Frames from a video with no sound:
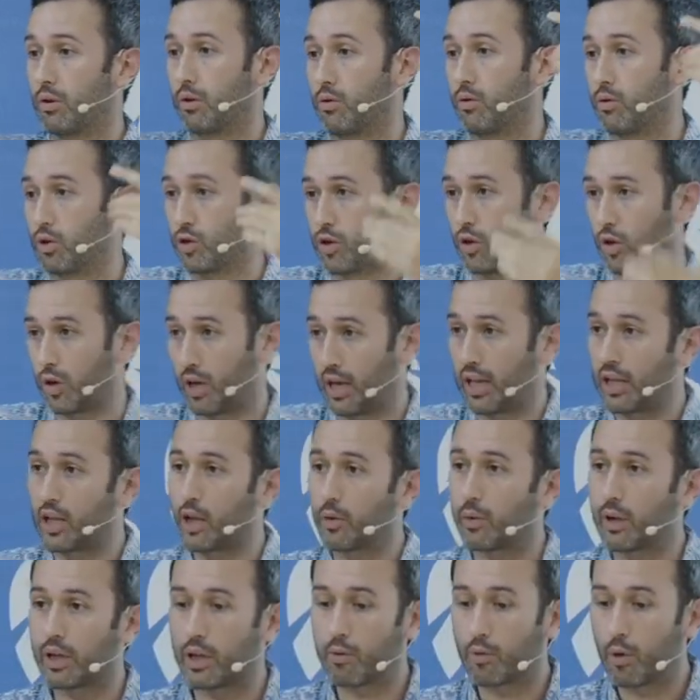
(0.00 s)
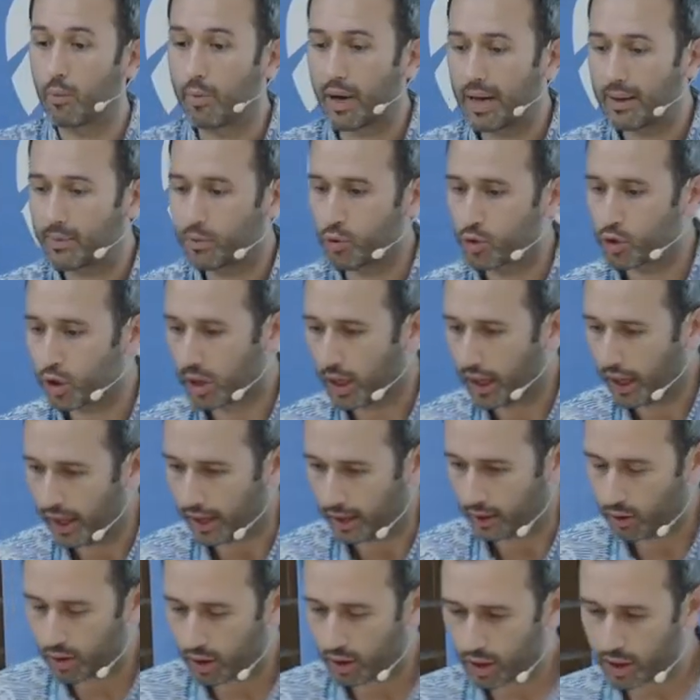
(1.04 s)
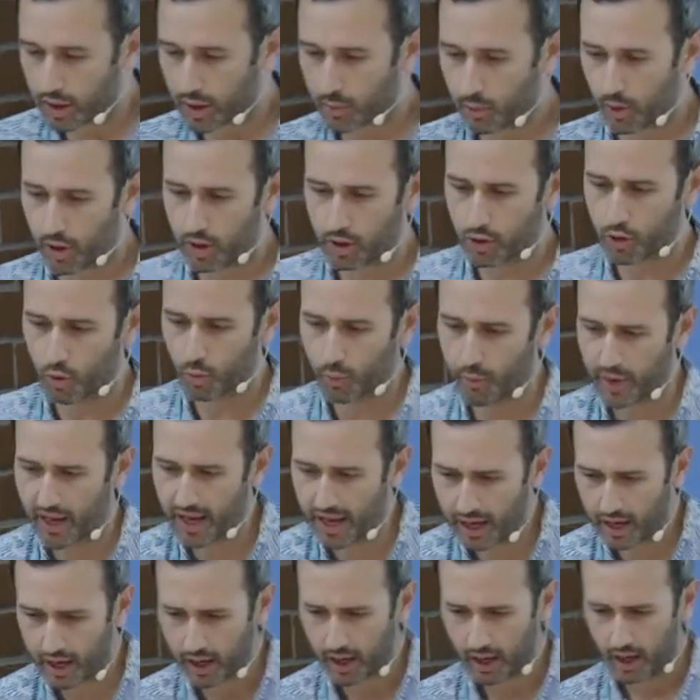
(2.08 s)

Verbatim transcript: nuestro cliente objetivo va a buscar. Tú te tienes que poner en su piel